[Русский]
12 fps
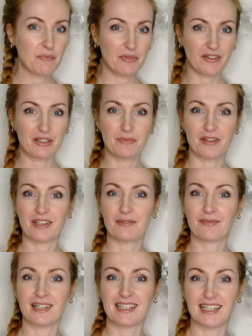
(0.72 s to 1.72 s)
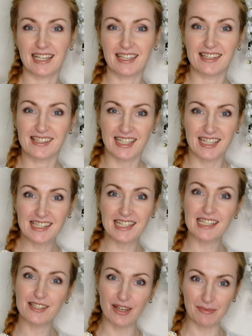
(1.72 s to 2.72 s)
привет привет мои дорогие зрители
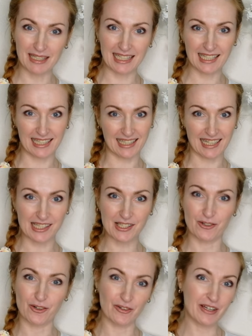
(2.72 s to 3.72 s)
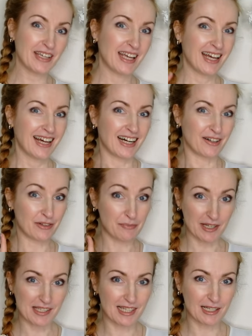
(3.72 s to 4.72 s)
с вами Лилия Донскова а, вы
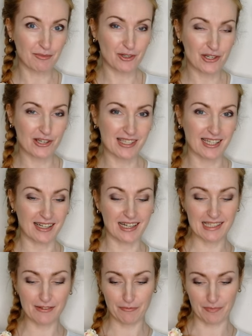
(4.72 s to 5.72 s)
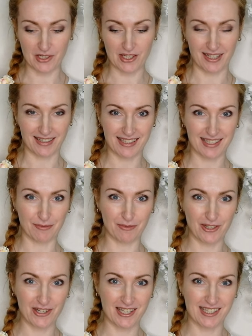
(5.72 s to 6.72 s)
просили больше заказов пожалуйста
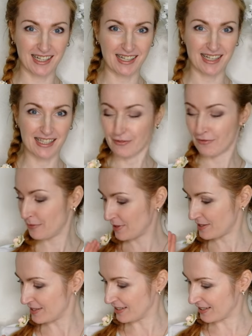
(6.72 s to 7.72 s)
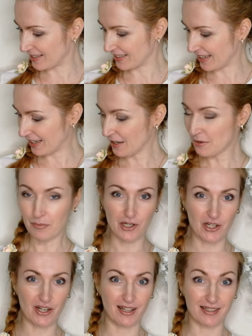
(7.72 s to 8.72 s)
больше заказов вы просили кота
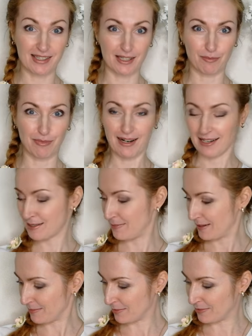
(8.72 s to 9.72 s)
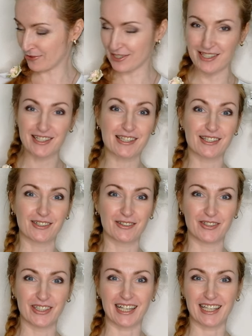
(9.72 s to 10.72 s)
пожалуйста бакс прям на блюдечке с
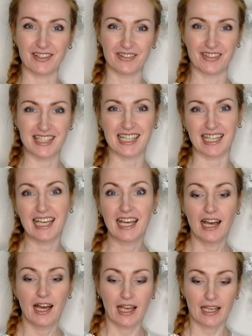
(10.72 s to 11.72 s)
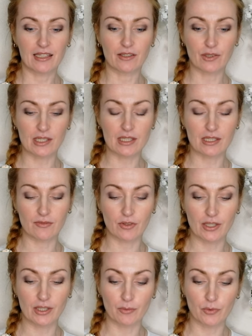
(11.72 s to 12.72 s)
голубой каемочкой это у нас
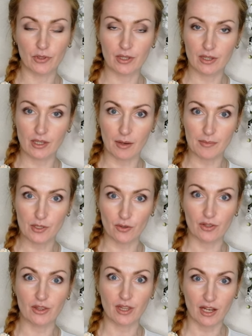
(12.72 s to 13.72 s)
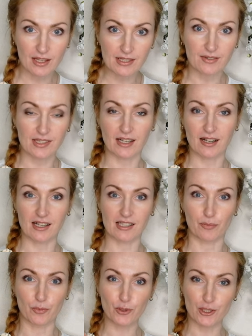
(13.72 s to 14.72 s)
сегодня будет обзор третьего заказа
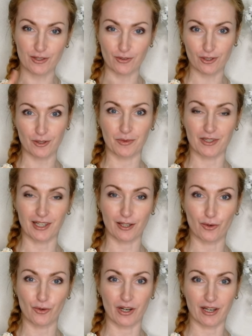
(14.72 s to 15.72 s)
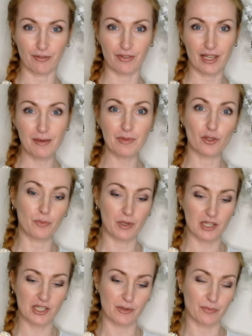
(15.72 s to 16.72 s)
по четвертому каталогу oriflame но
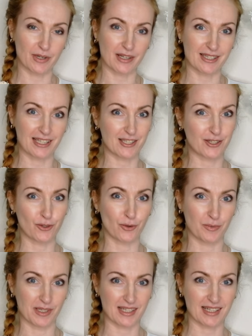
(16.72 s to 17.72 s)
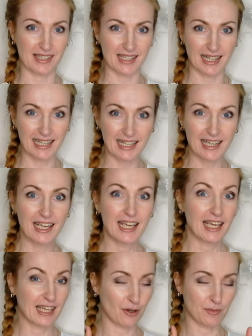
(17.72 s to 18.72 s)
прежде чем показать что мы заказали
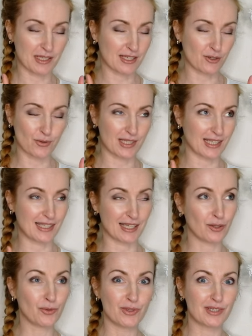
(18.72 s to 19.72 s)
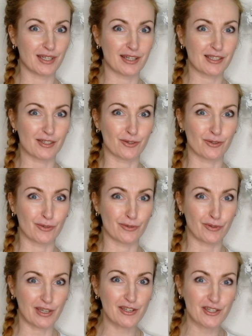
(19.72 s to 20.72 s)
я вам расскажу кстати одну интересную
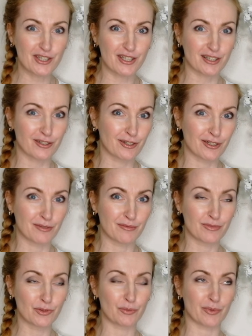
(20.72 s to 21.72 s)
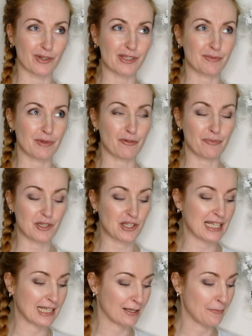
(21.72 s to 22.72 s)
вещь которая ну просто меня
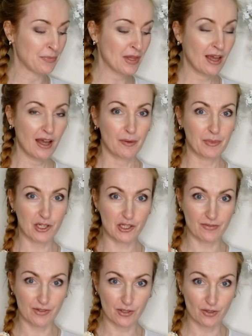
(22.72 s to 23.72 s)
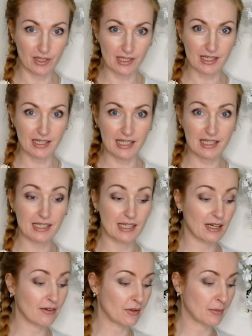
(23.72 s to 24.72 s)
впечатлила прежде чем все это рассказать
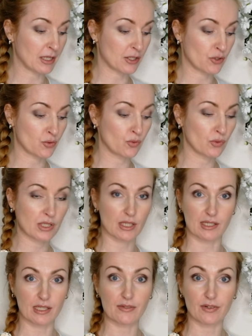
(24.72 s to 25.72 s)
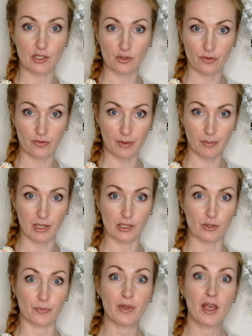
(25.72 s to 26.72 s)
я вам хочу сказать важную
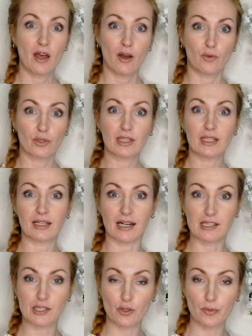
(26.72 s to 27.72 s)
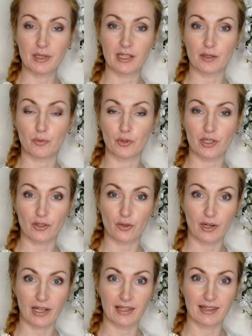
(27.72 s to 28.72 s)
информацию вот особенно это будет
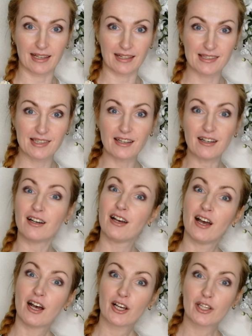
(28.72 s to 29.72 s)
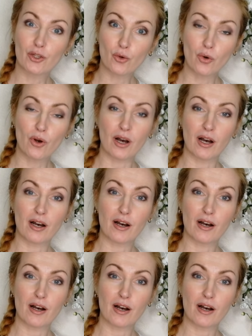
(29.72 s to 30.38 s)
актуально для тех кто